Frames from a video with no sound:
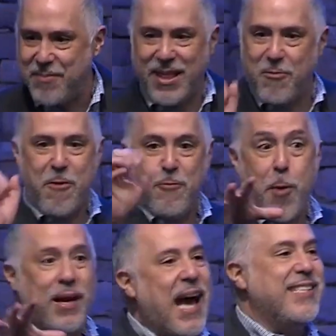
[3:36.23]
But they weren't
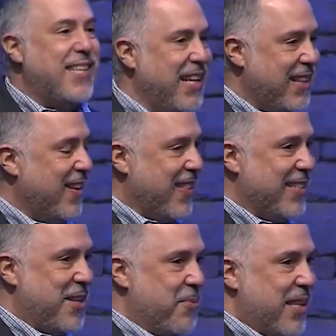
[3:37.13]
verbalizing it, lo
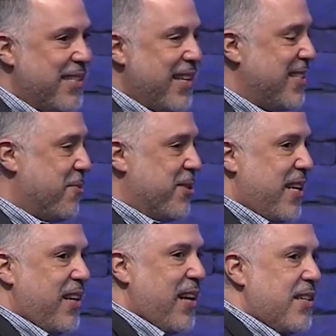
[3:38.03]
decimos, así decimos
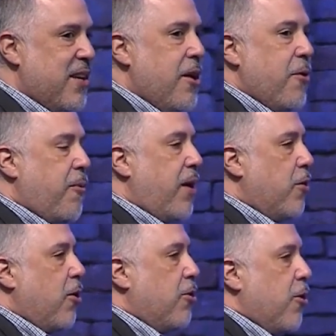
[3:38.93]
en inglés, right?
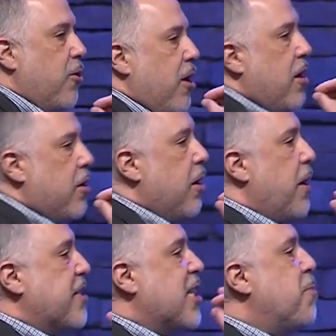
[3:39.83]
No, no,
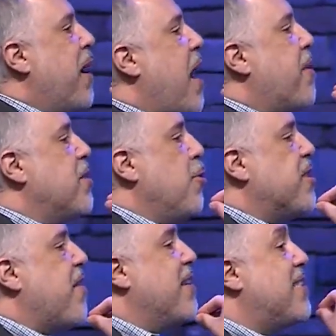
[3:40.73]
estas palabras no
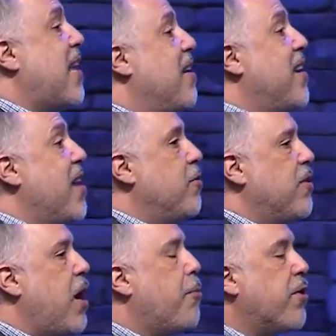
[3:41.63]
estaban saliendo
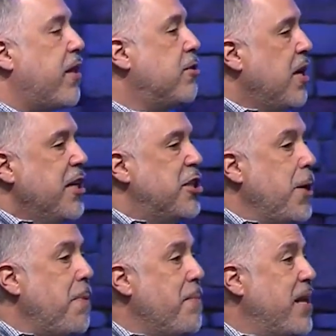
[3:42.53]
de la boca de ellos,
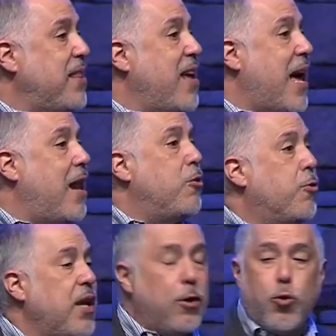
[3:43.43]
simplemente era algo
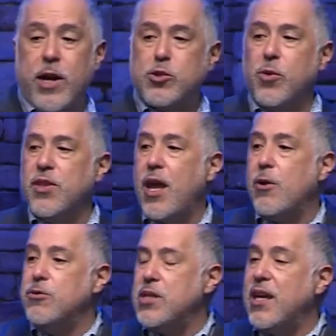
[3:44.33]
en el corazón de
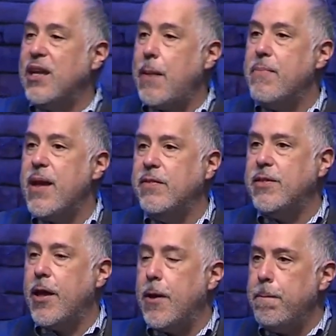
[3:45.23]
ellos, en la
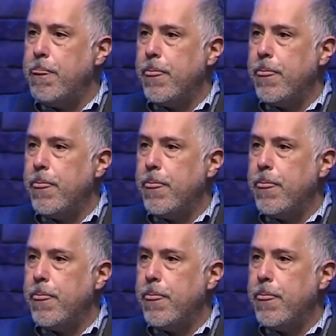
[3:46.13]
mente.